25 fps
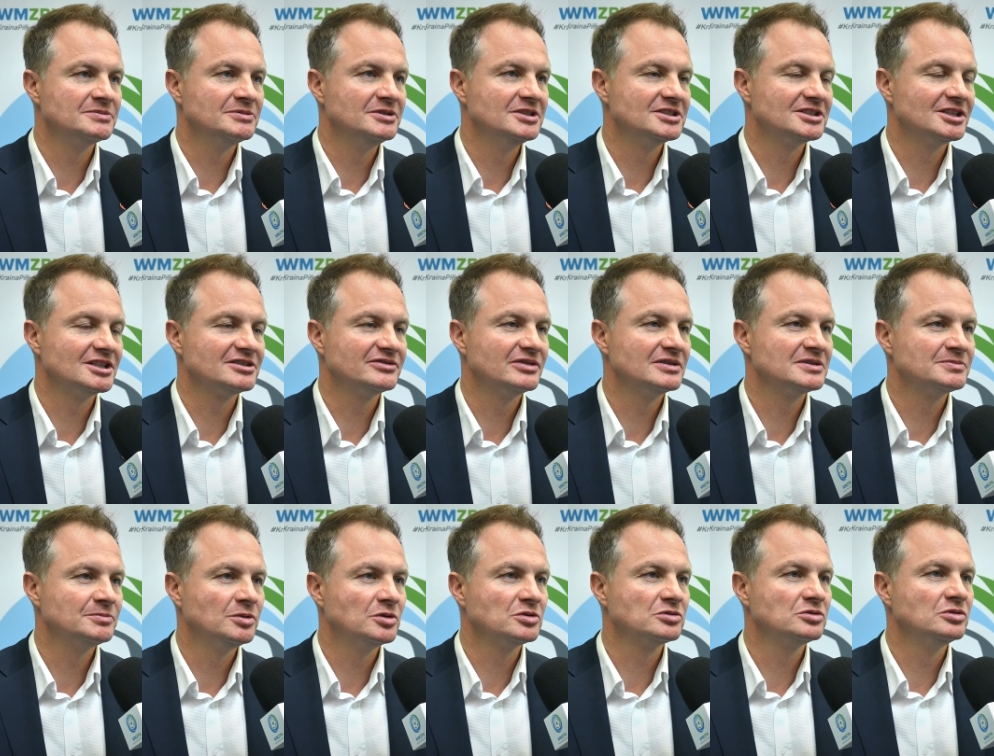z Ministerstwem
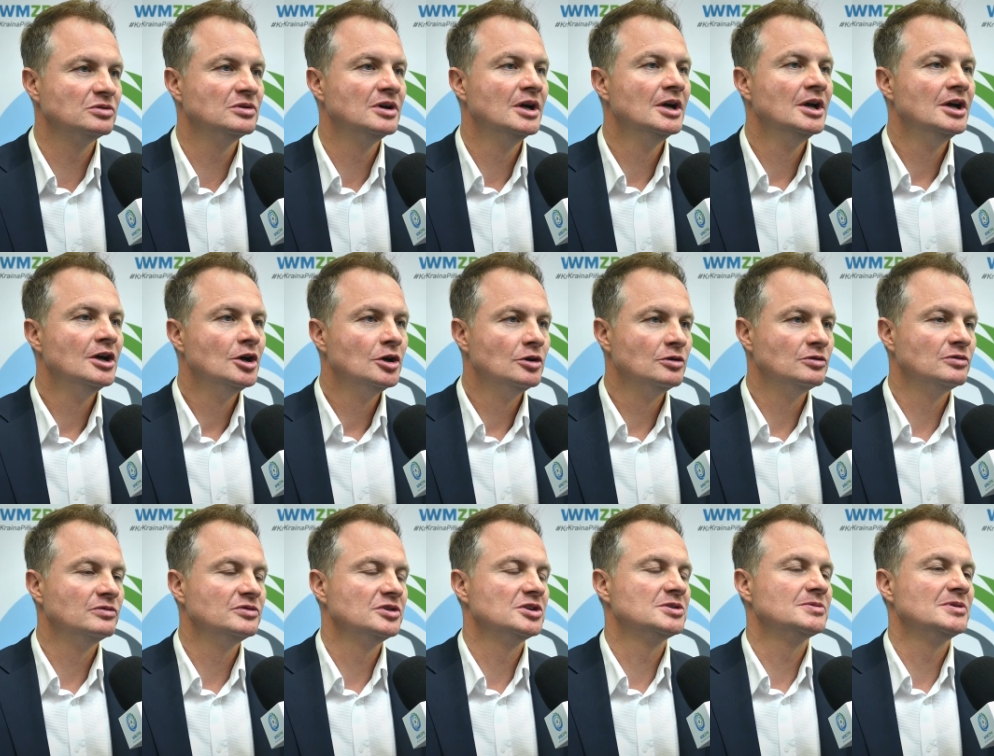Sportu
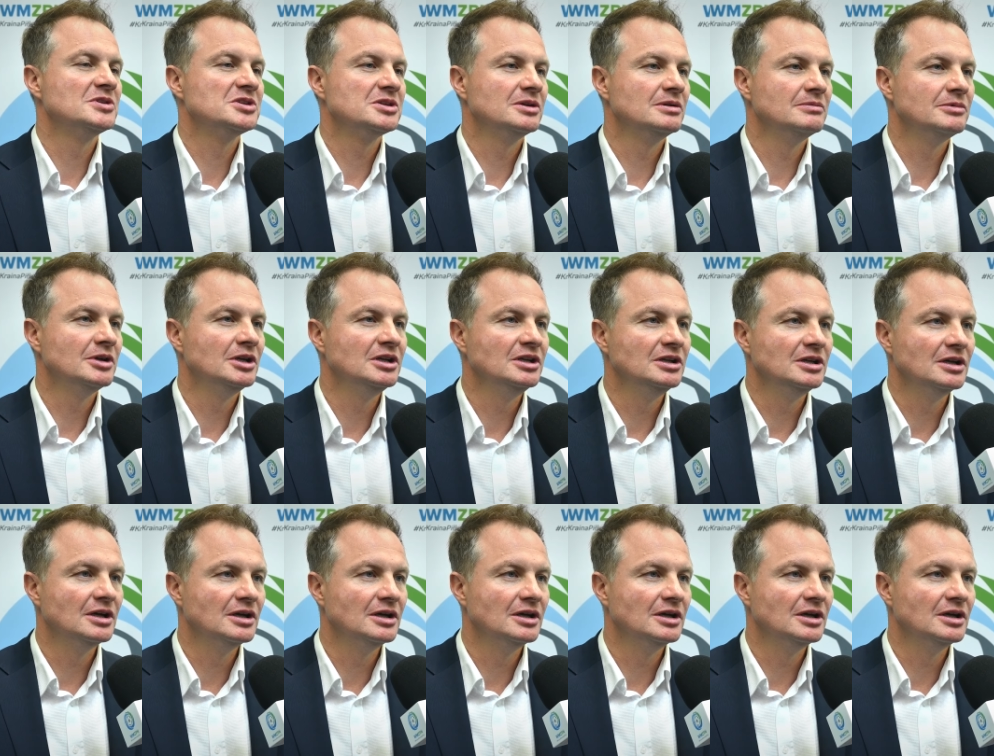również będziemy mieli